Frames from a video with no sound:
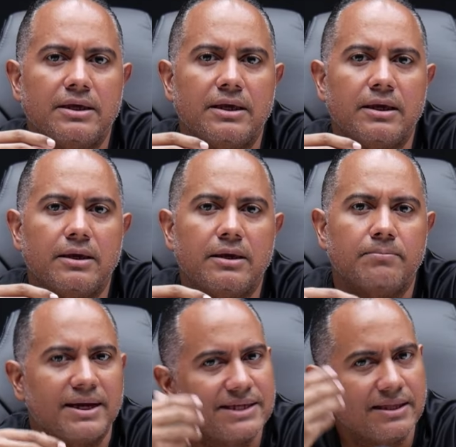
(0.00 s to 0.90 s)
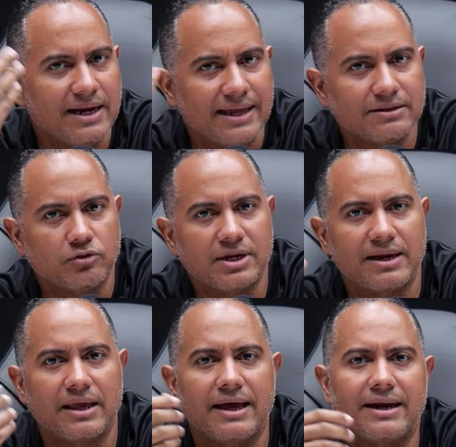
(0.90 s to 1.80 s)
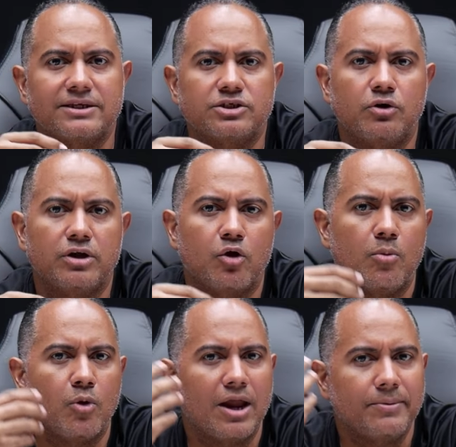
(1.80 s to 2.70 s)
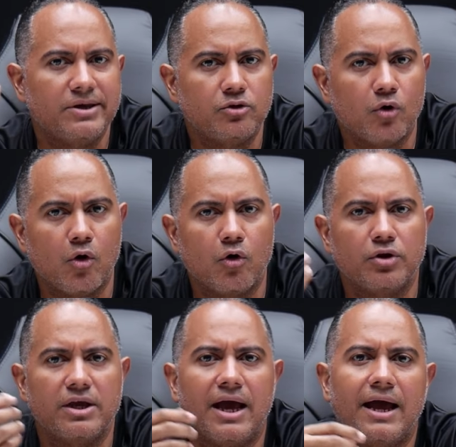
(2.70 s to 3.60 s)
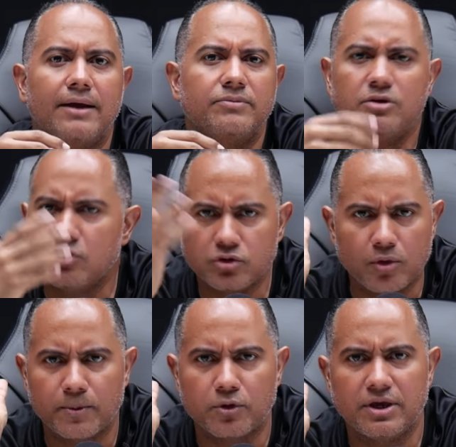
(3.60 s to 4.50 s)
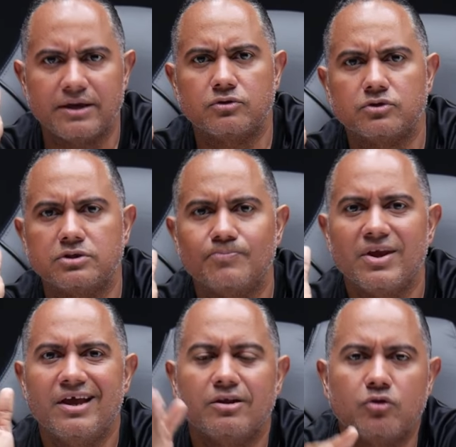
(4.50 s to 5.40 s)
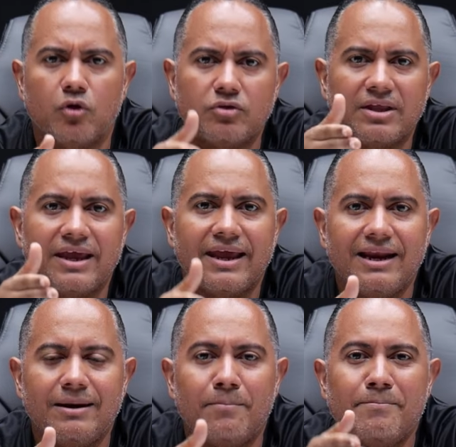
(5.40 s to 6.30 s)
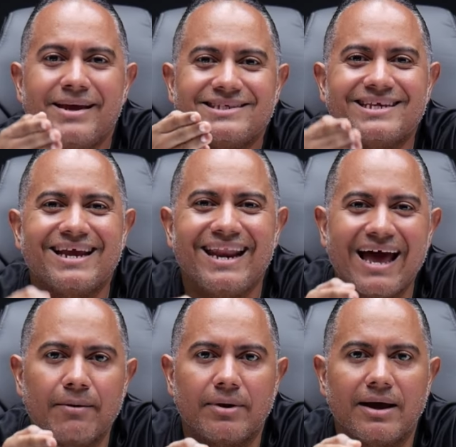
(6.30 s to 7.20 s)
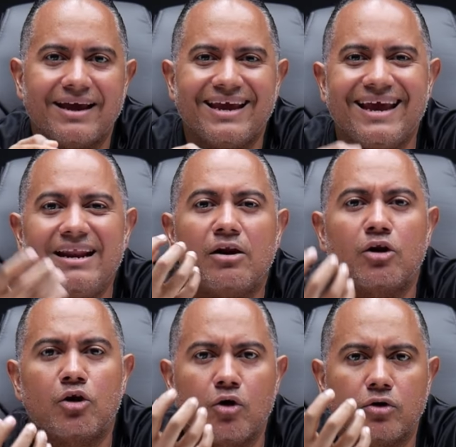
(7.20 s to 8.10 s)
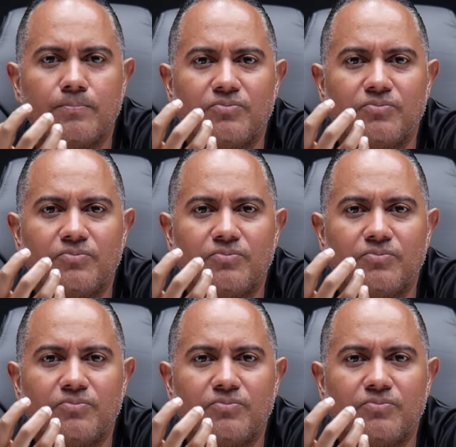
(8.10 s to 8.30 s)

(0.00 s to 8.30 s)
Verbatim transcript: eh, más adelante otras reencarnaciones como La Victoria y otros proyectos, donde él mezclaba el rock